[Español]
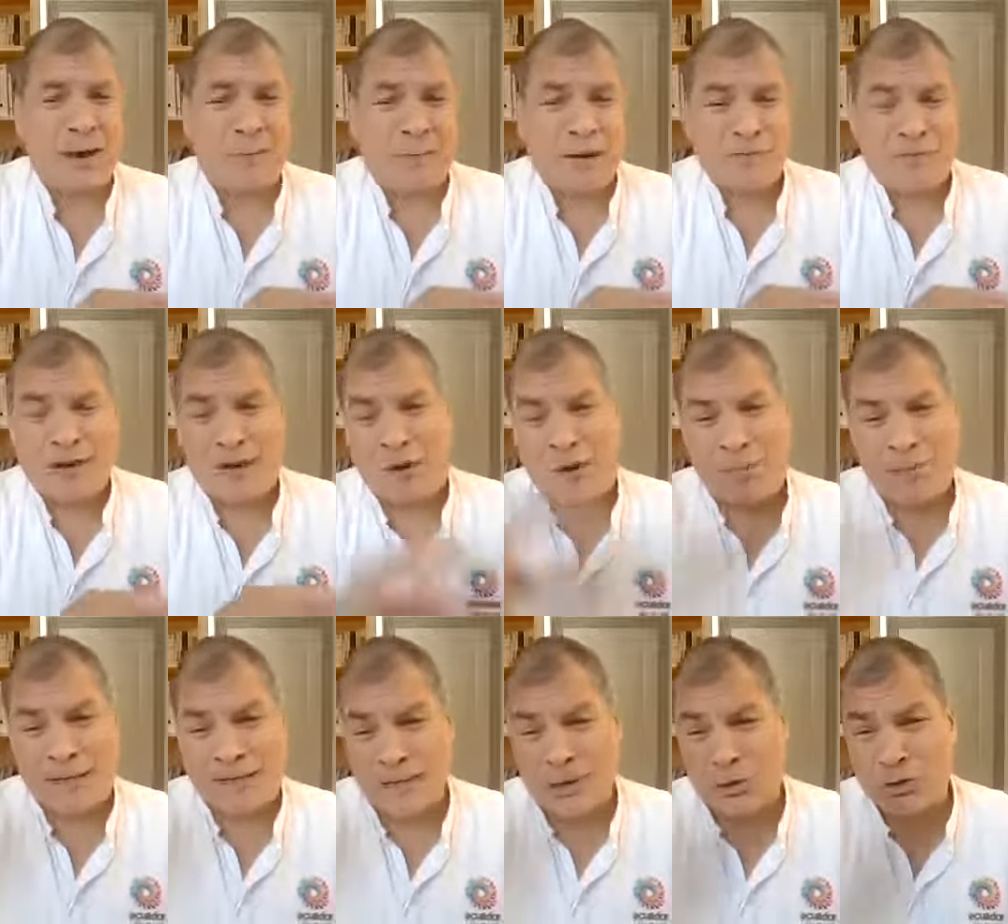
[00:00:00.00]
con la más
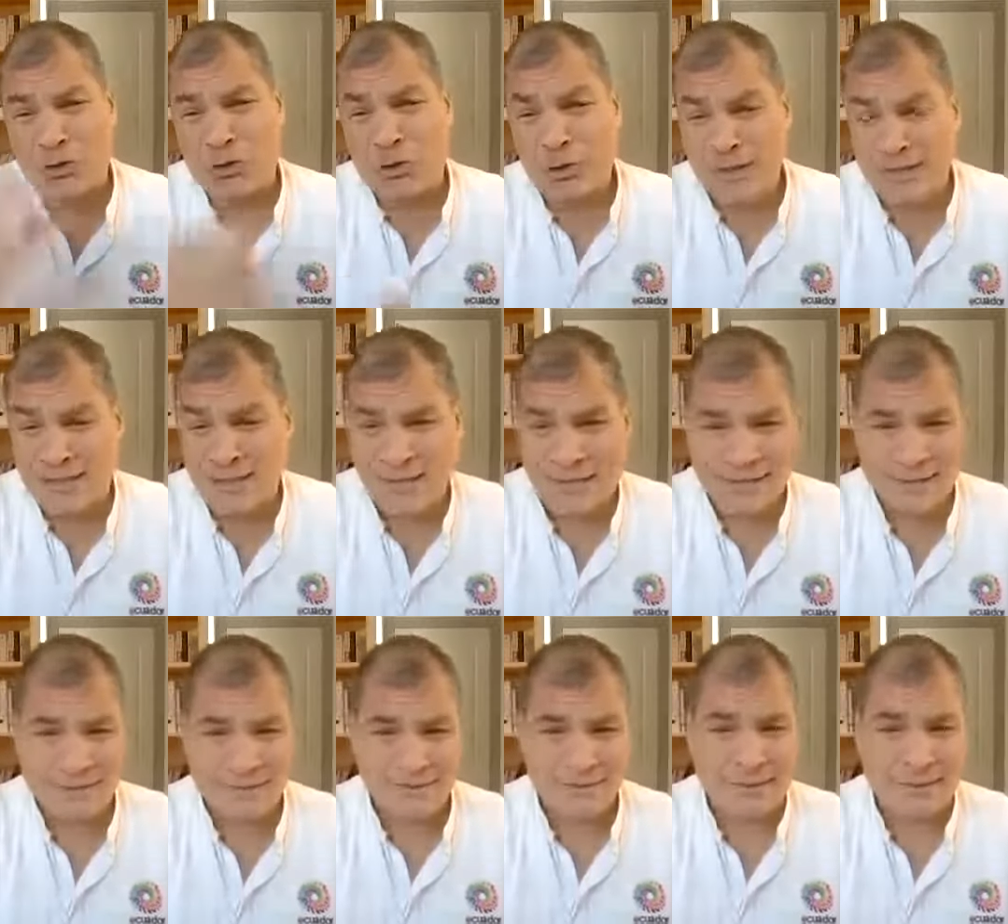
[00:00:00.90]
feroz persecución
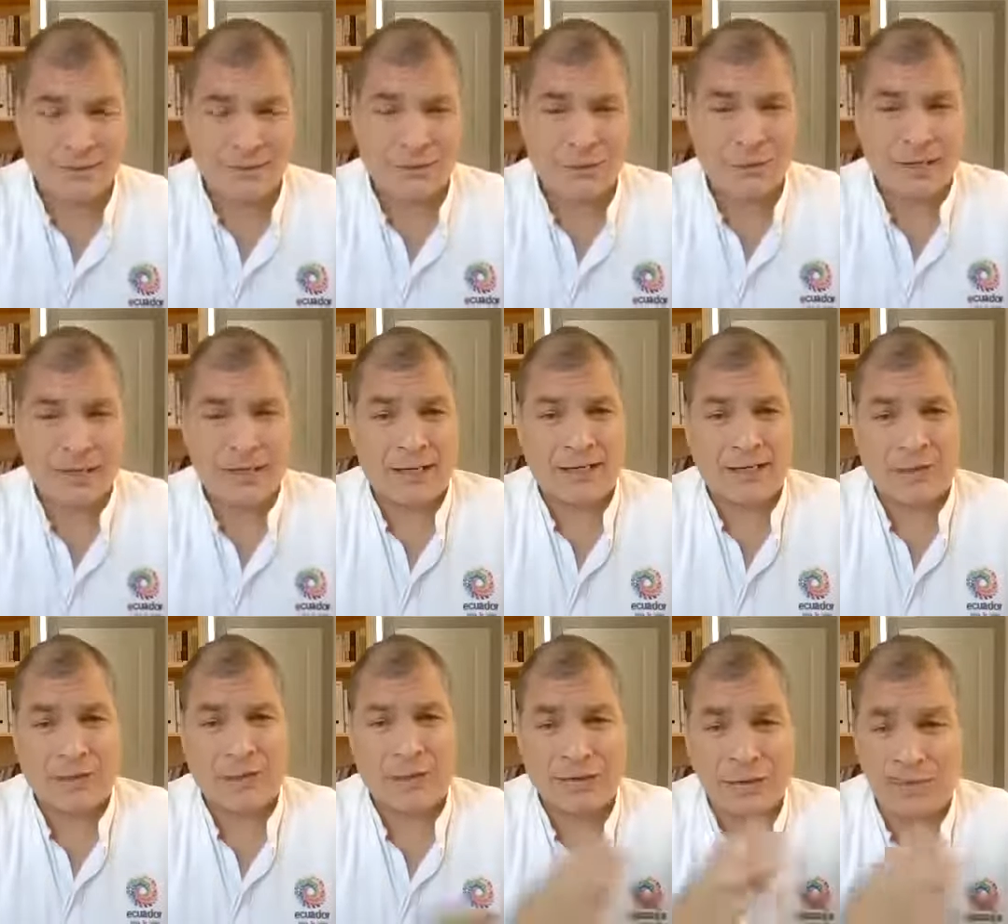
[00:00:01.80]
judicial de la
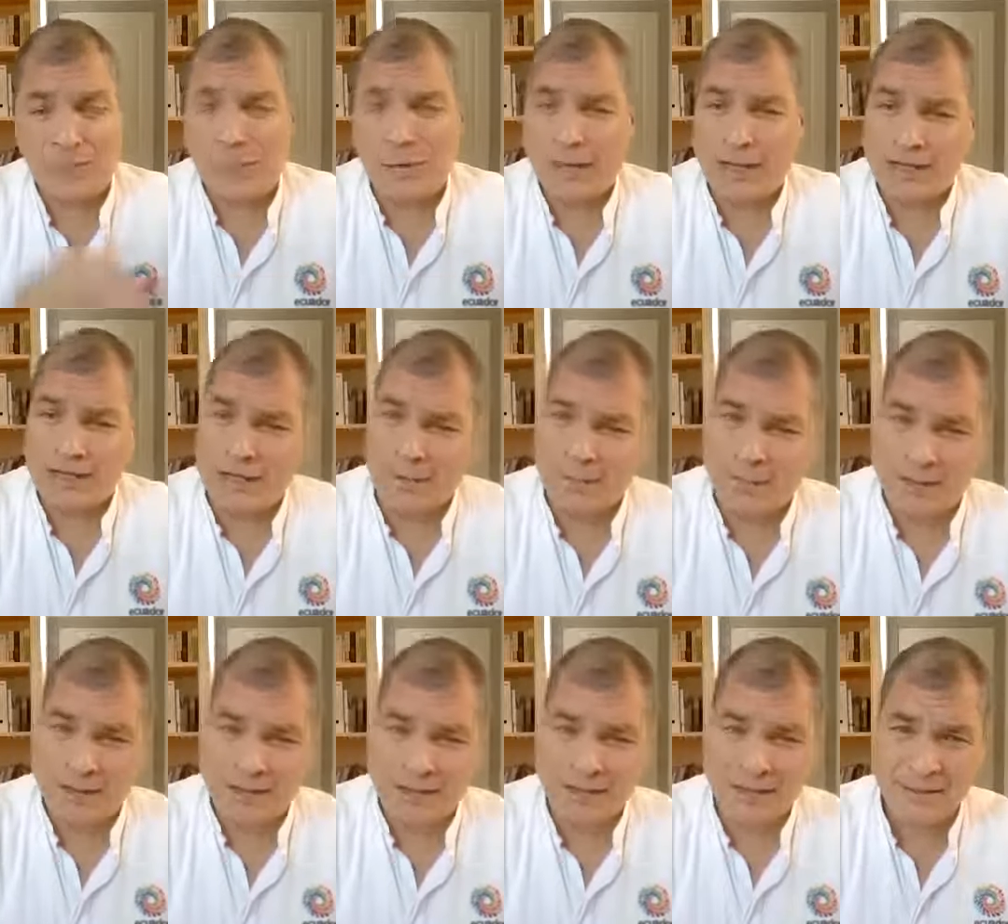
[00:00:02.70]
historia contemporánea
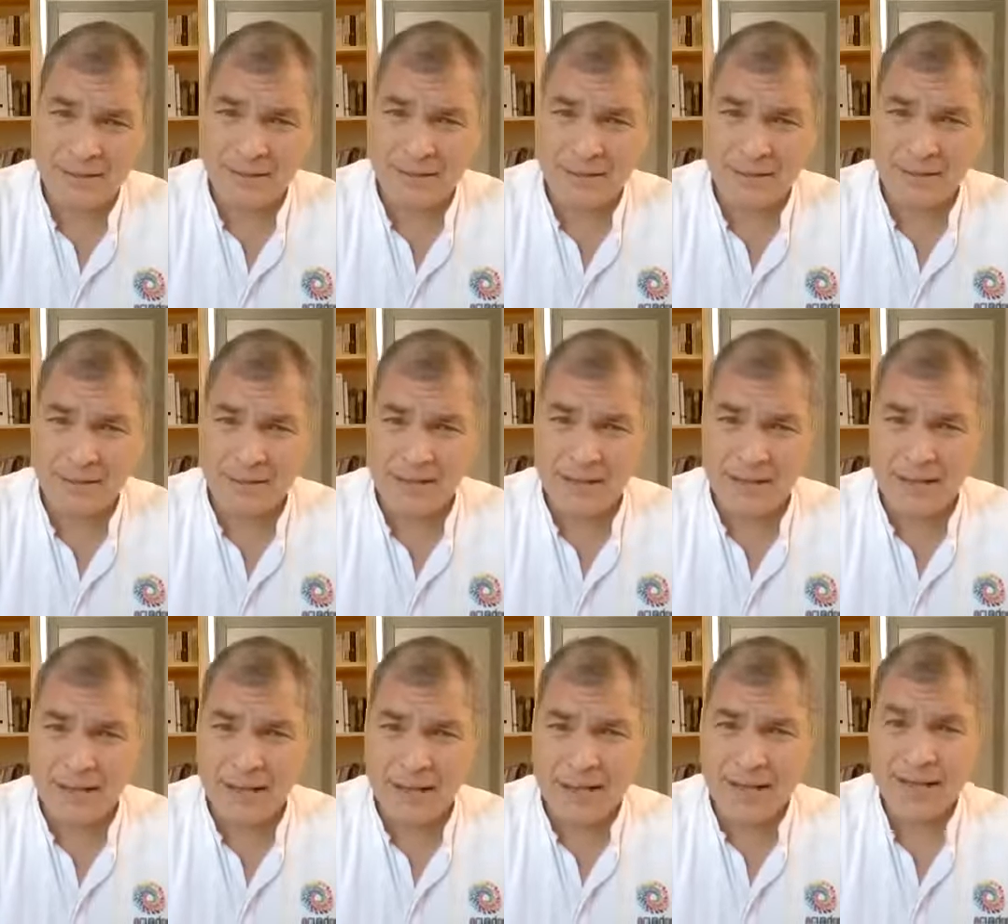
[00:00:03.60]
del país.
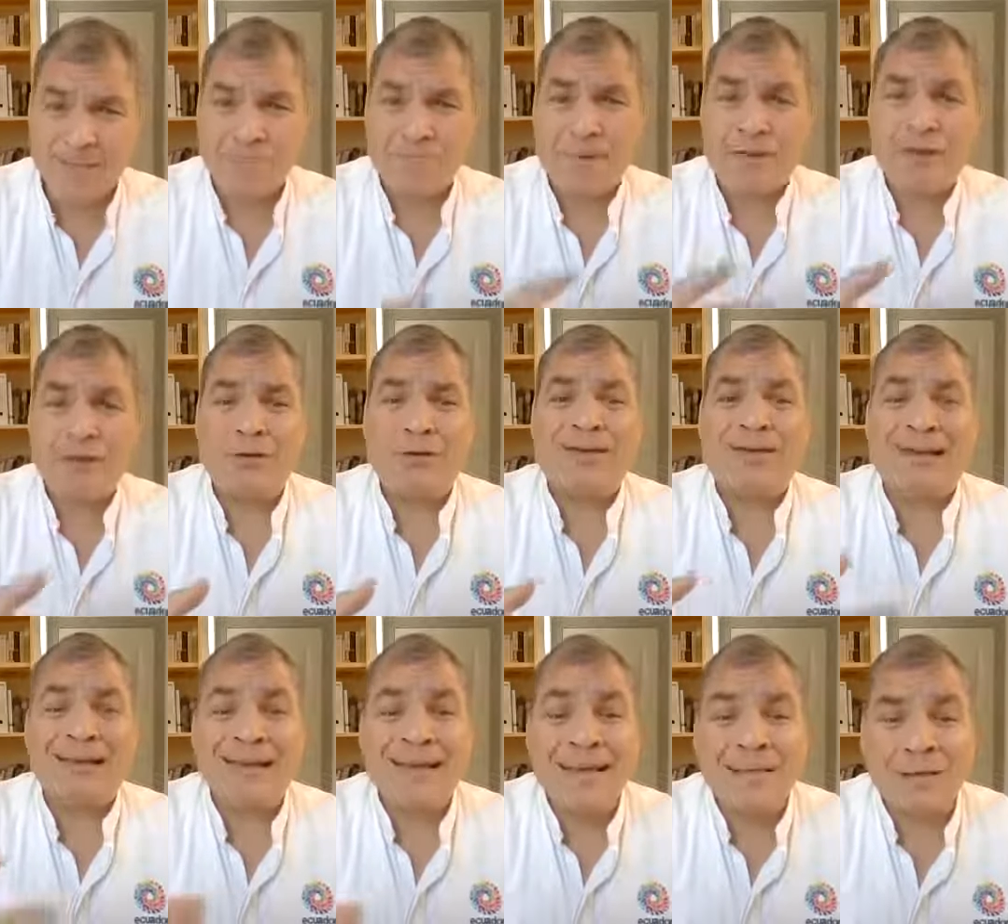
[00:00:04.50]
Han impedido
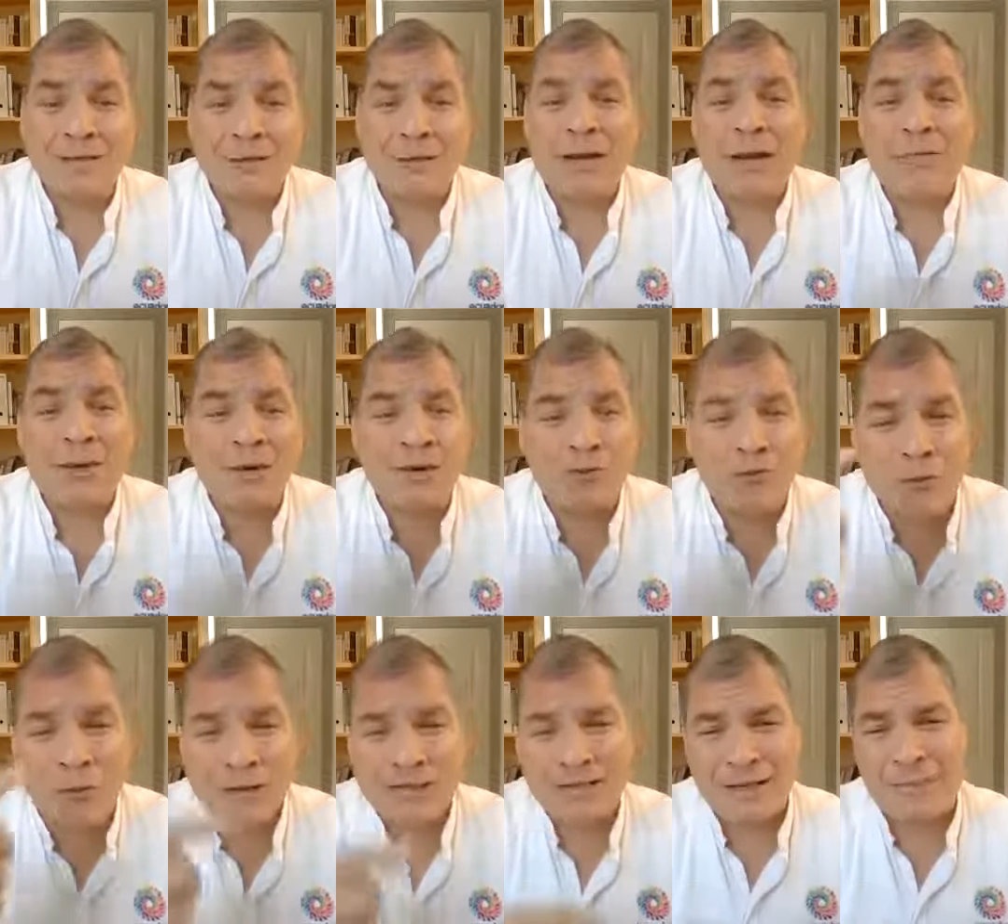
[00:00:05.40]
el registro de la
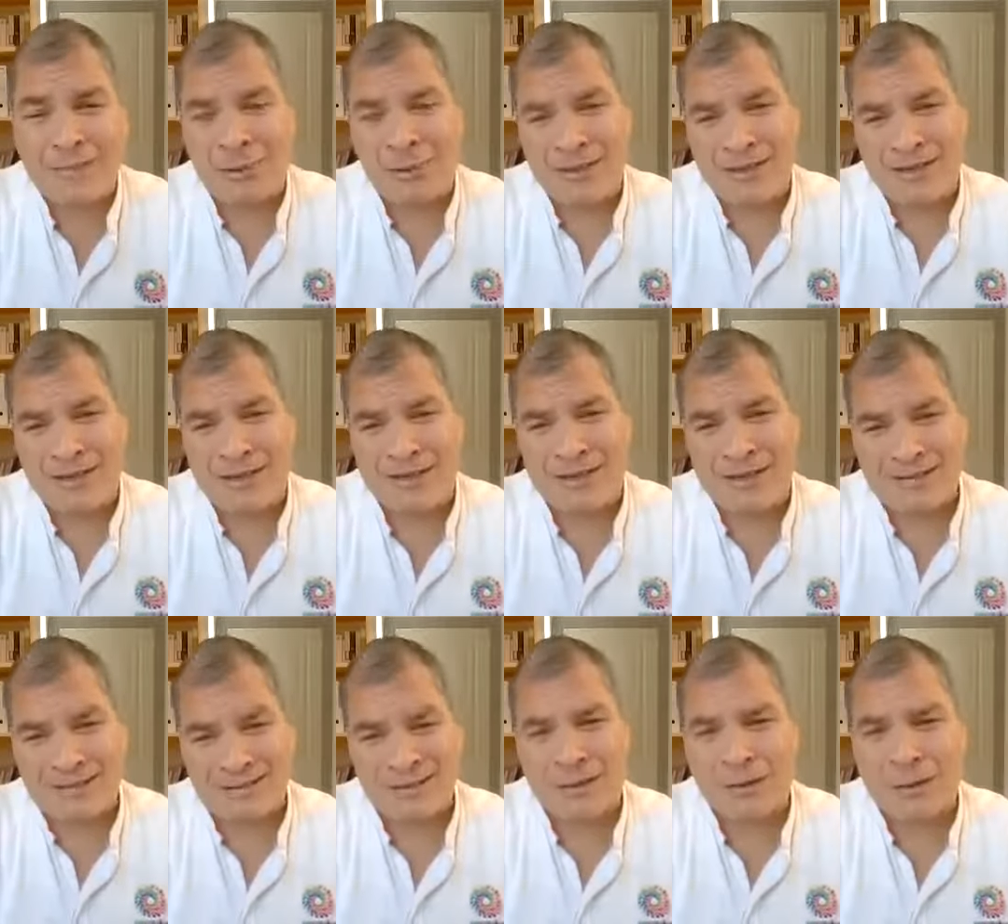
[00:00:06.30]
mayor fuerza
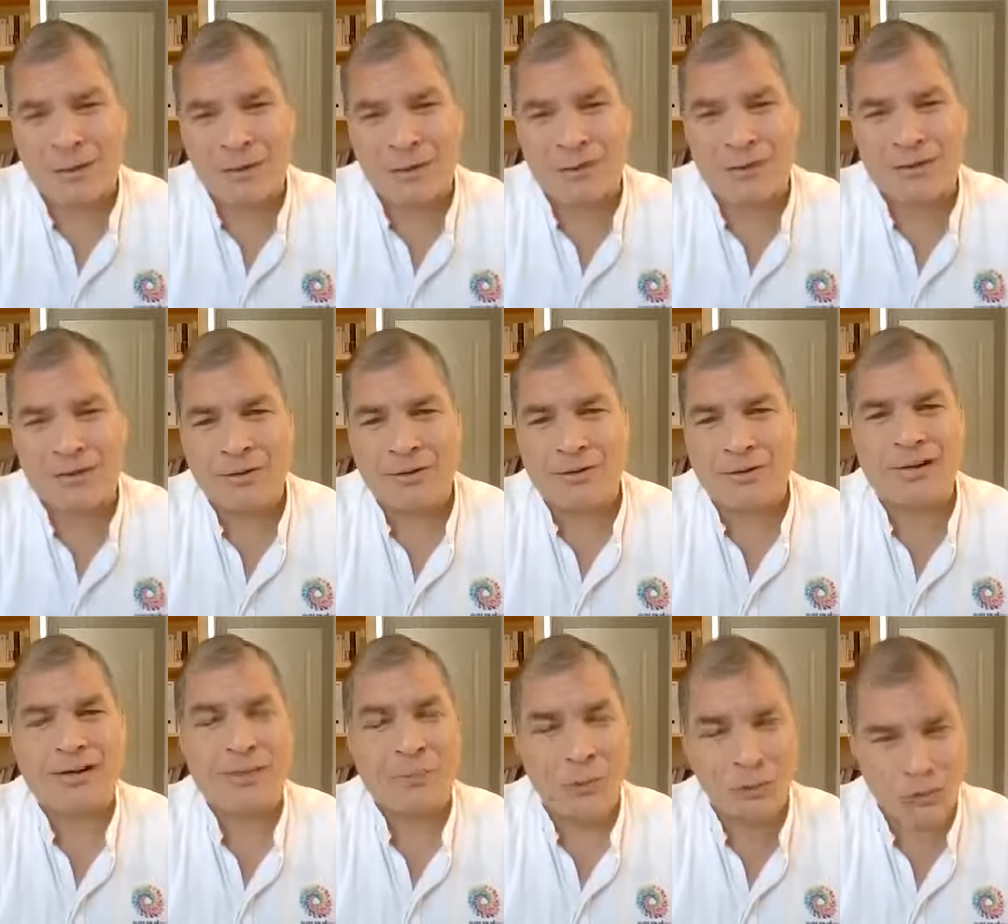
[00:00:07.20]
política del Ecuador,
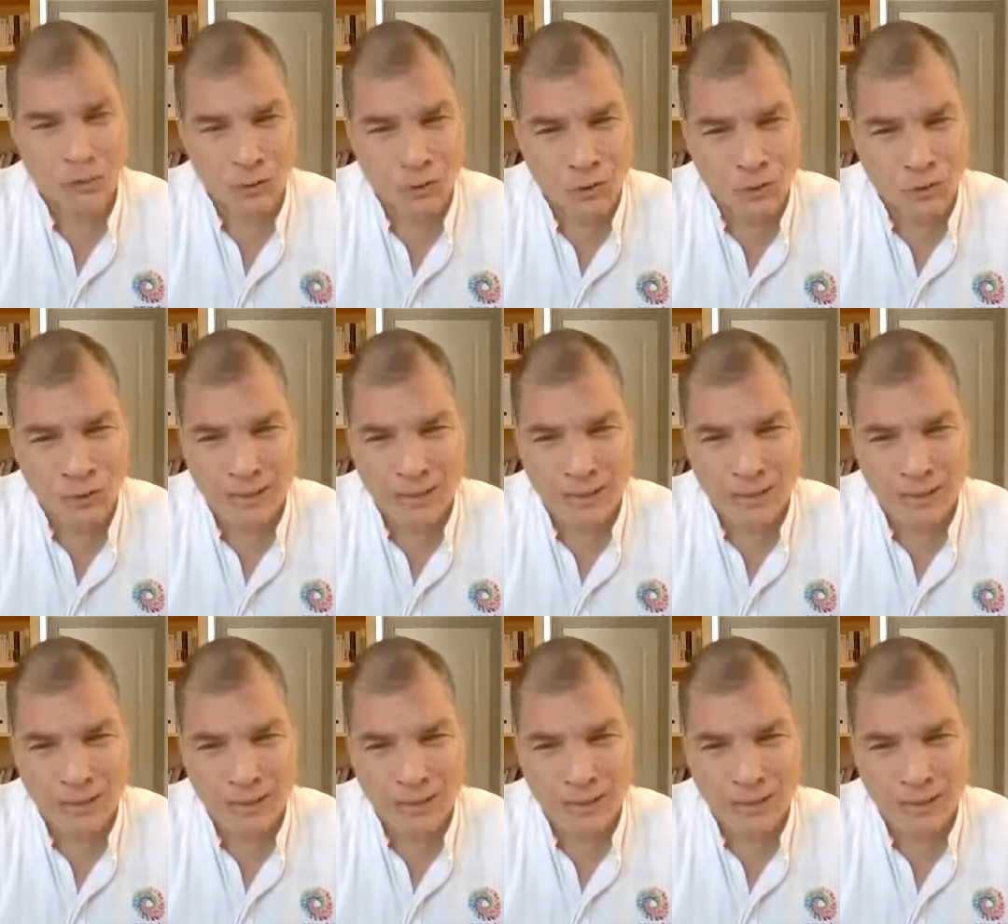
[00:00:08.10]
la Revolución